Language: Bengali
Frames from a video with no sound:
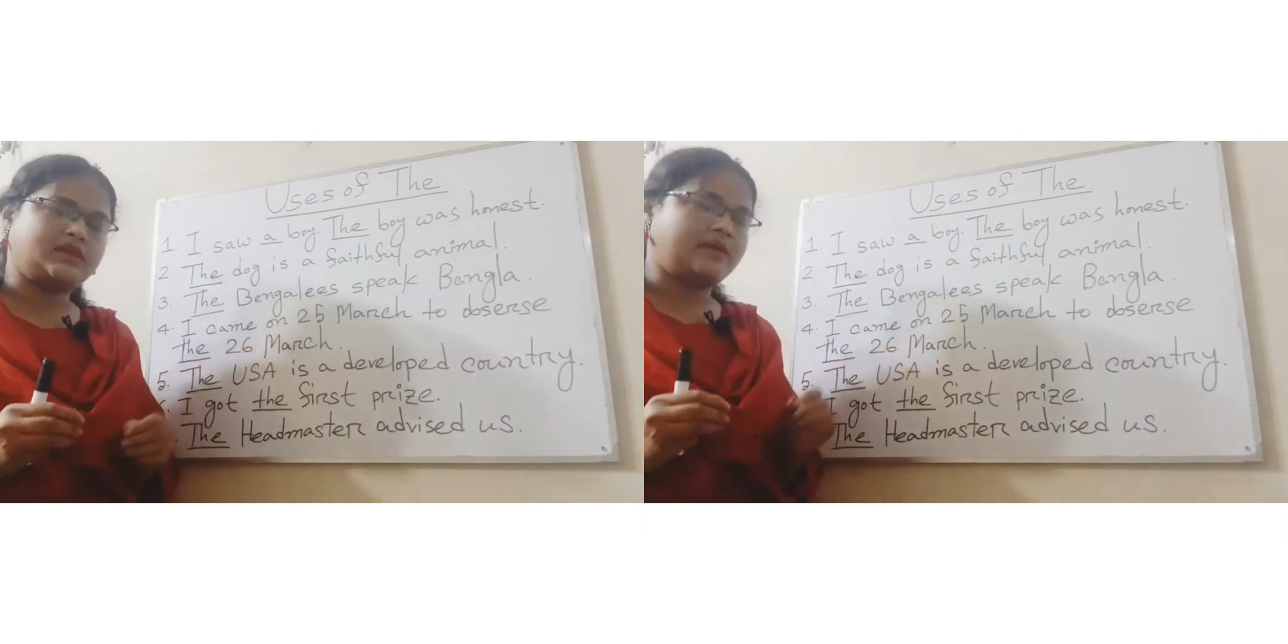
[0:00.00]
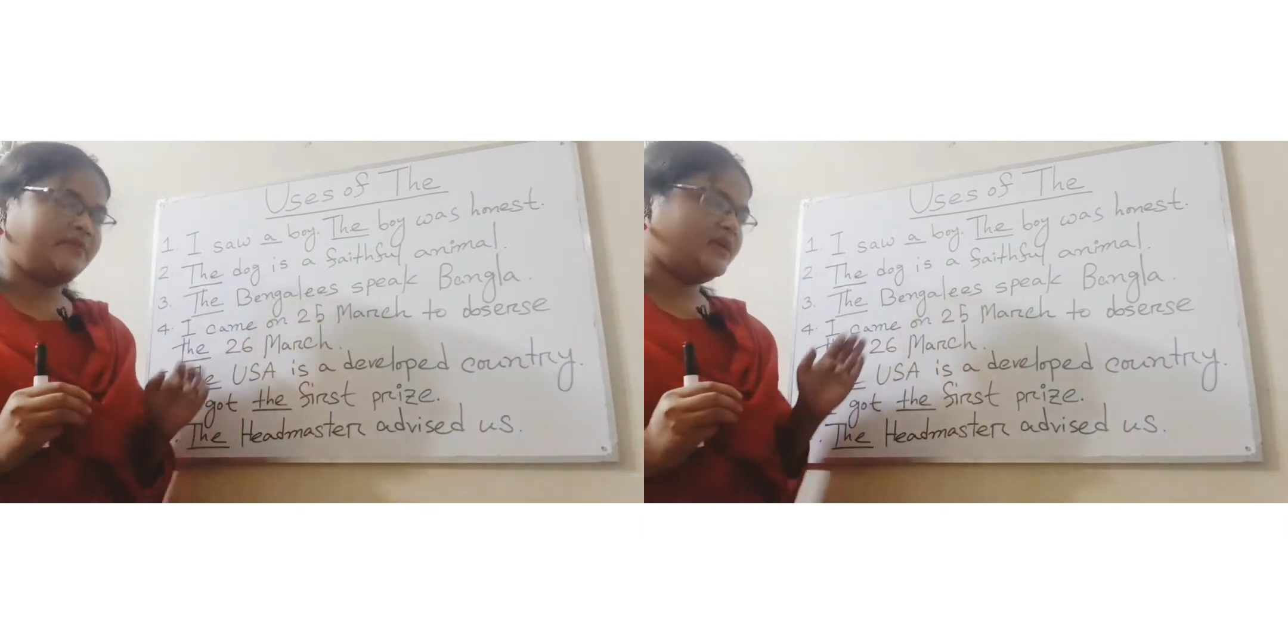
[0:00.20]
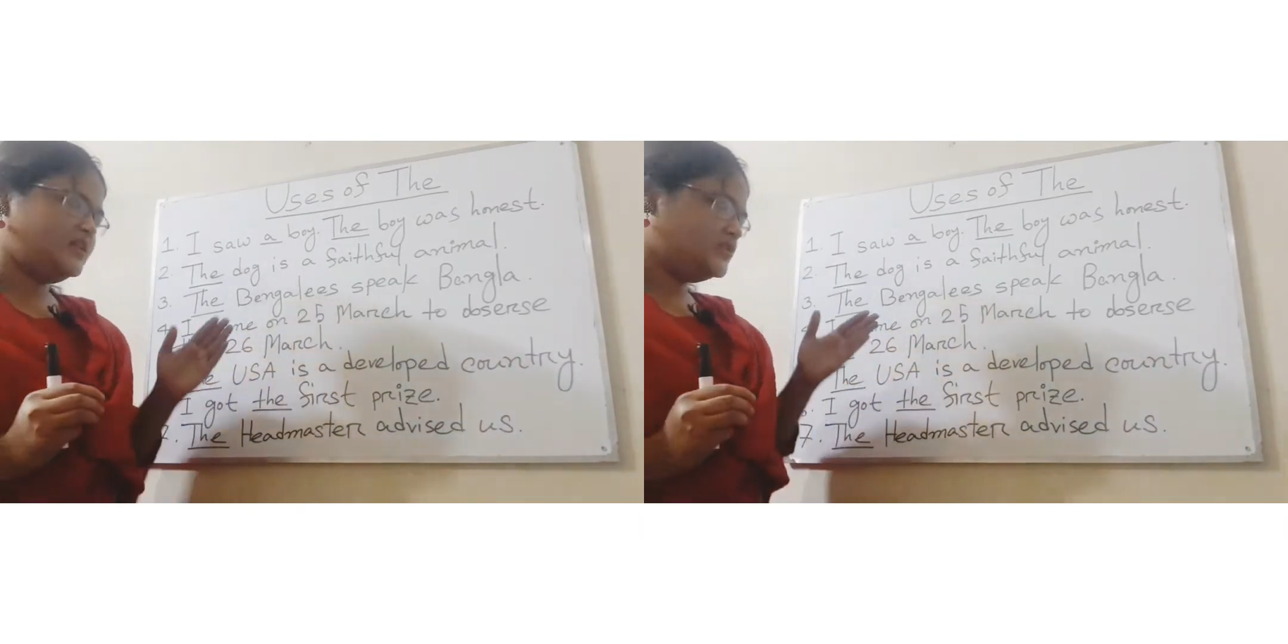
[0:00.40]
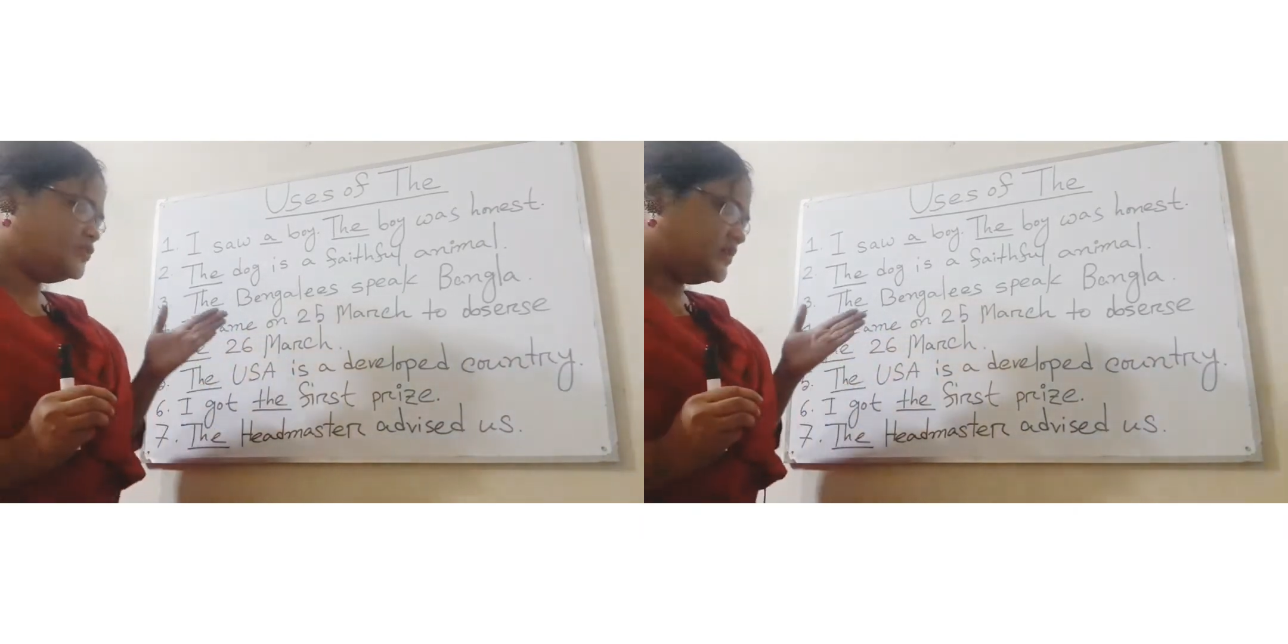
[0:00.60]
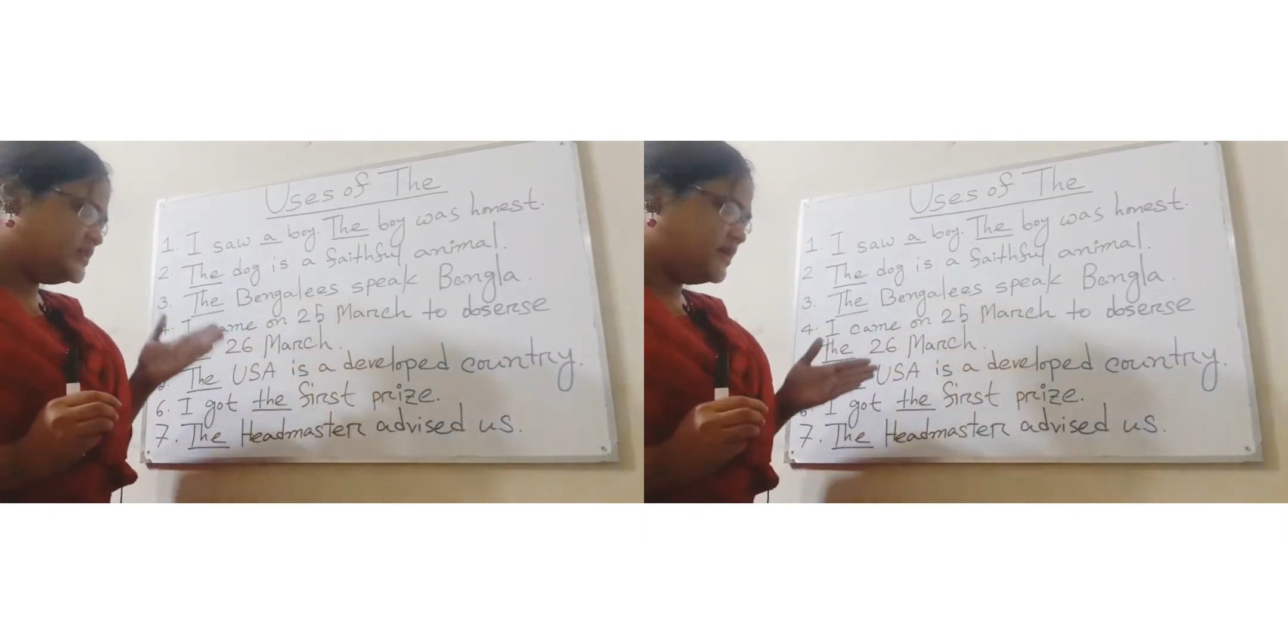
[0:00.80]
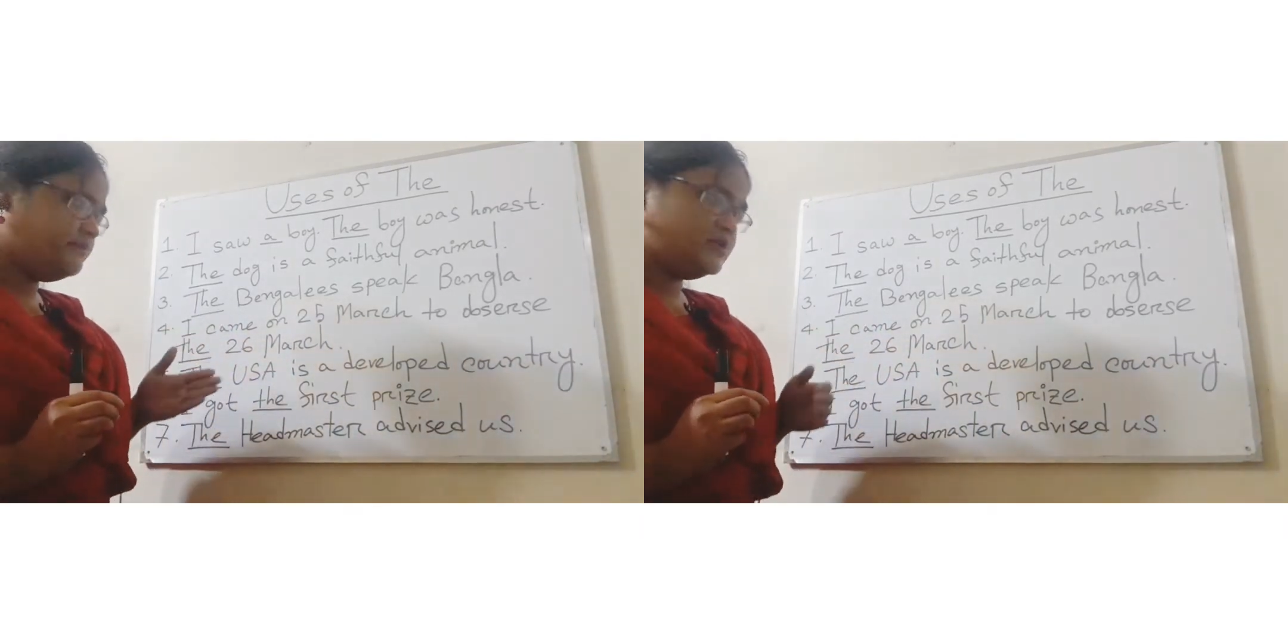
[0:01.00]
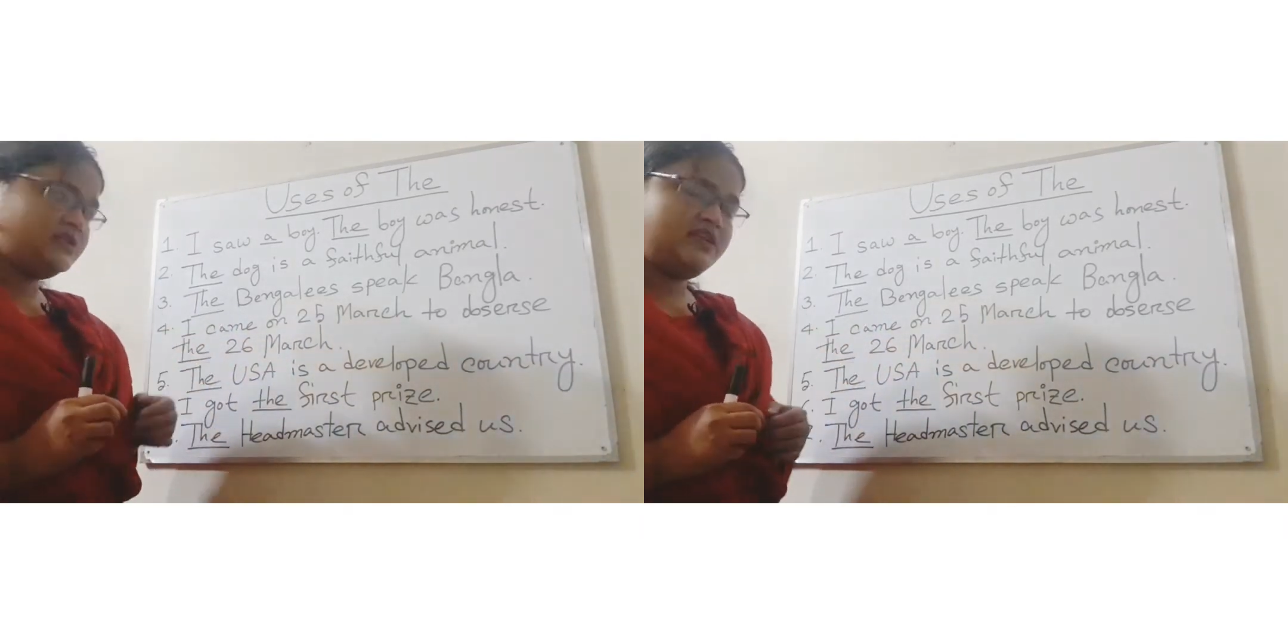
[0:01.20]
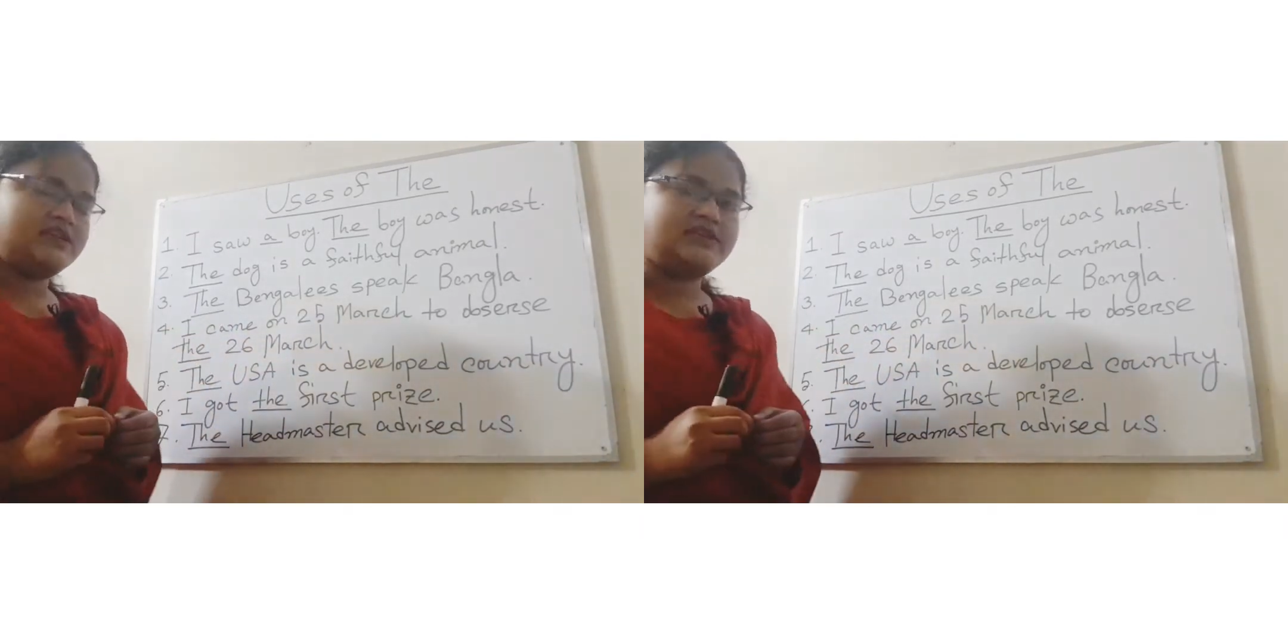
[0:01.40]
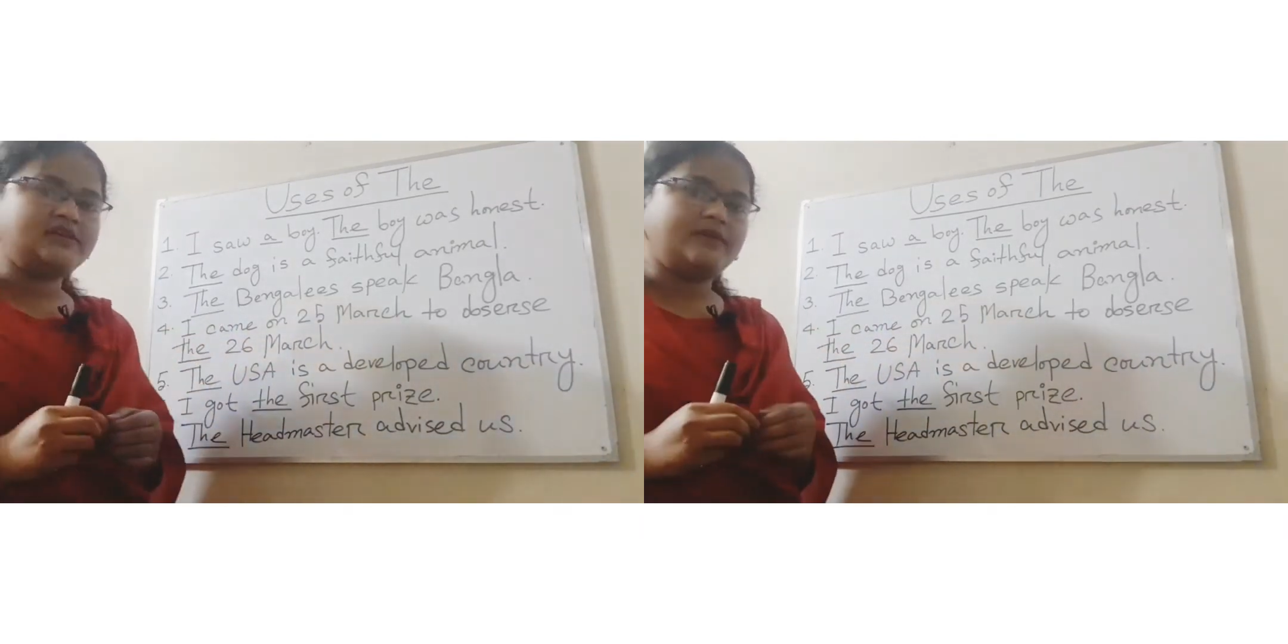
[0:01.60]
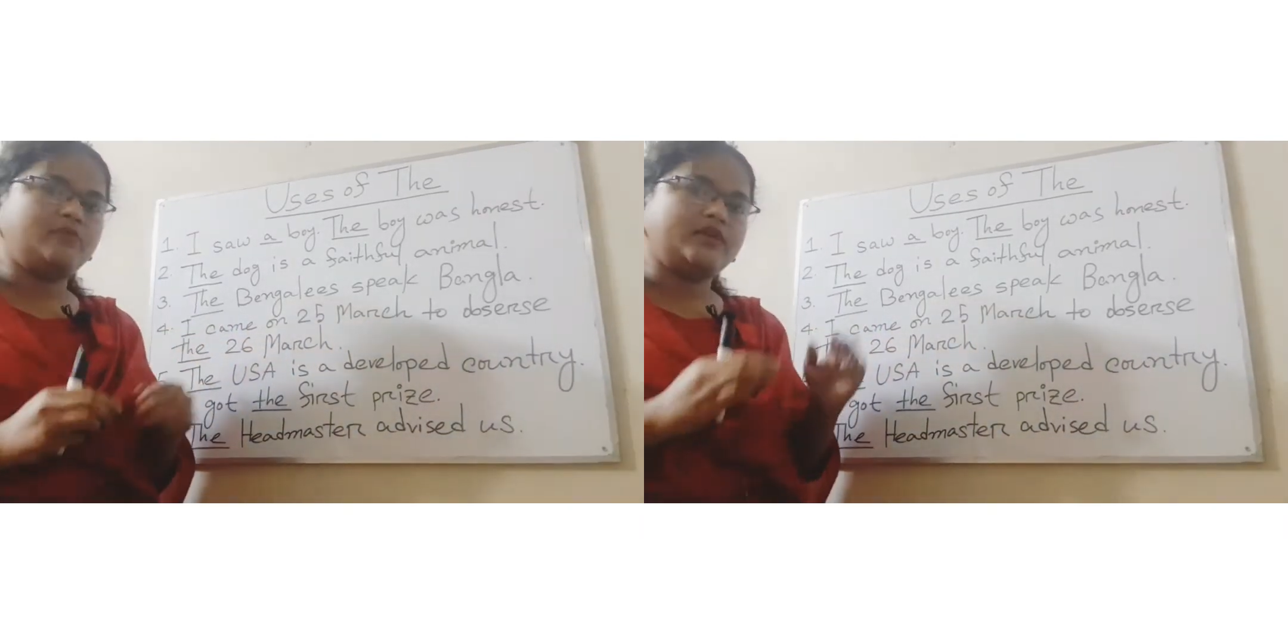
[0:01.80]
আমি এখানে কিছু এক্সাম্পলস দিয়েছি
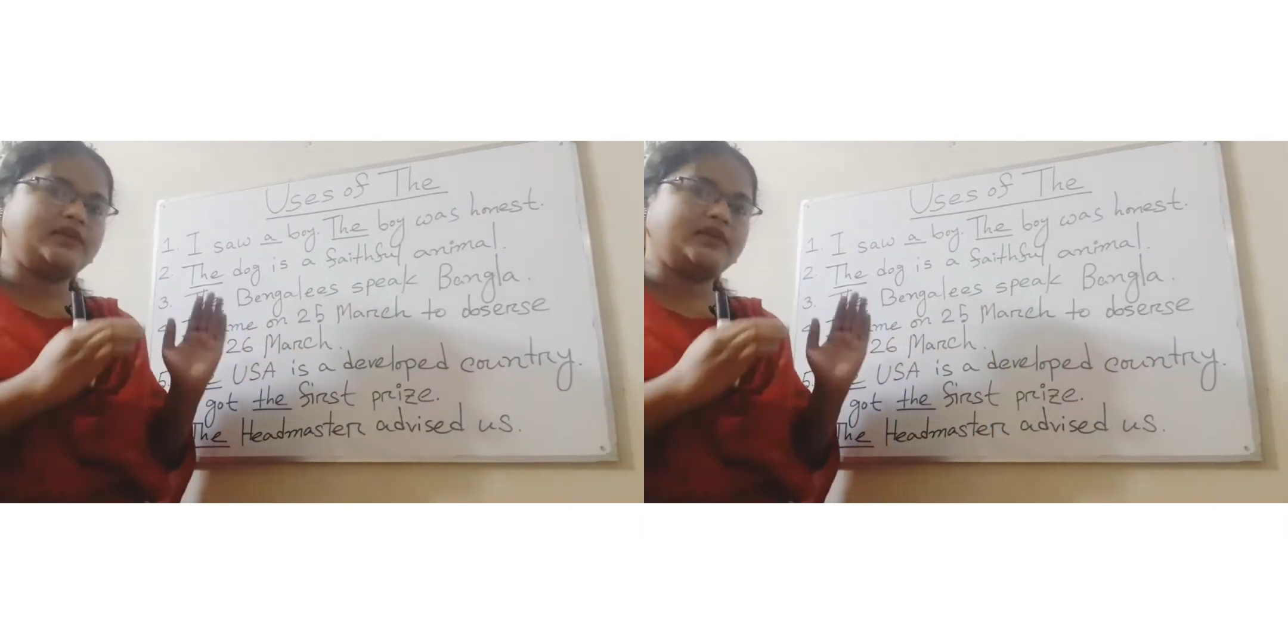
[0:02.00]
এবং